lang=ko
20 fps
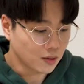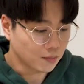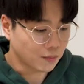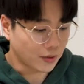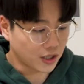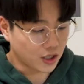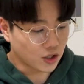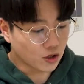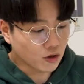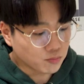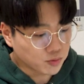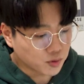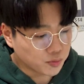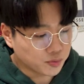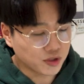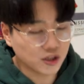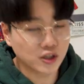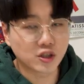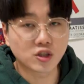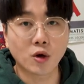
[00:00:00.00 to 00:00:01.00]
막 이런
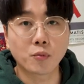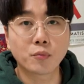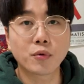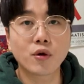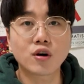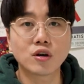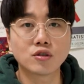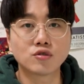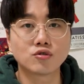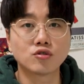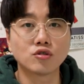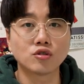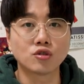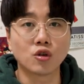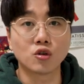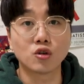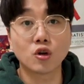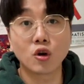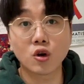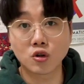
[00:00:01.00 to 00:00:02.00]
부분이 접혀가지고
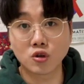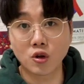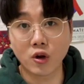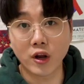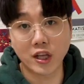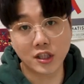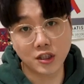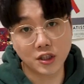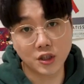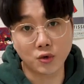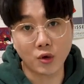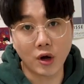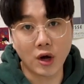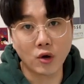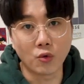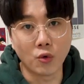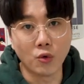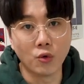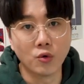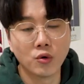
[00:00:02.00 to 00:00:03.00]
너덜너덜해지기도
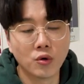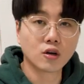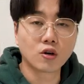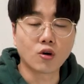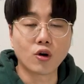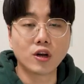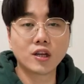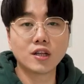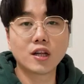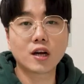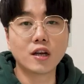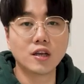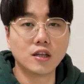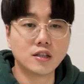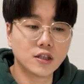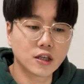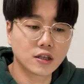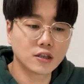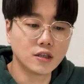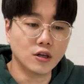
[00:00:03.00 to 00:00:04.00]
하고 거기다가
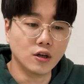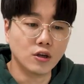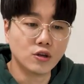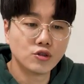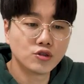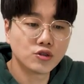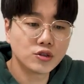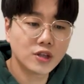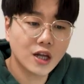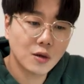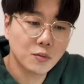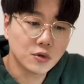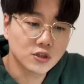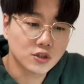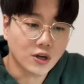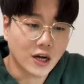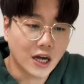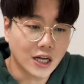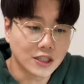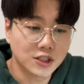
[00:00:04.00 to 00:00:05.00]
이 책을
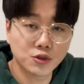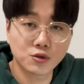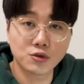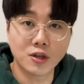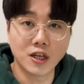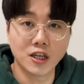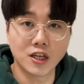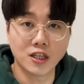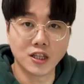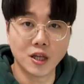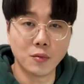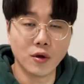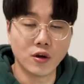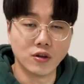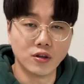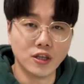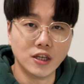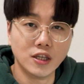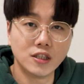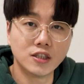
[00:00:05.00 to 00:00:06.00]
휴대하면서 가지고 다니게
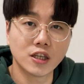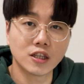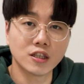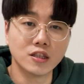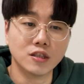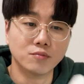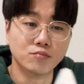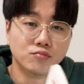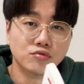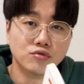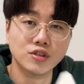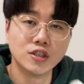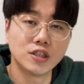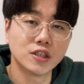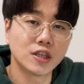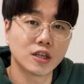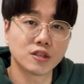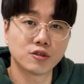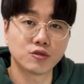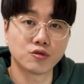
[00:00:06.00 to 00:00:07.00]
되면 이 책을
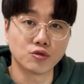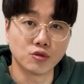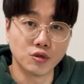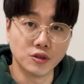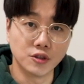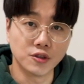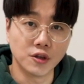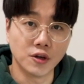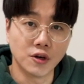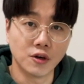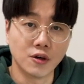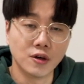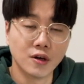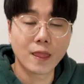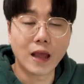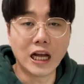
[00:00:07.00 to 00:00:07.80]
분실할 수도 있어요.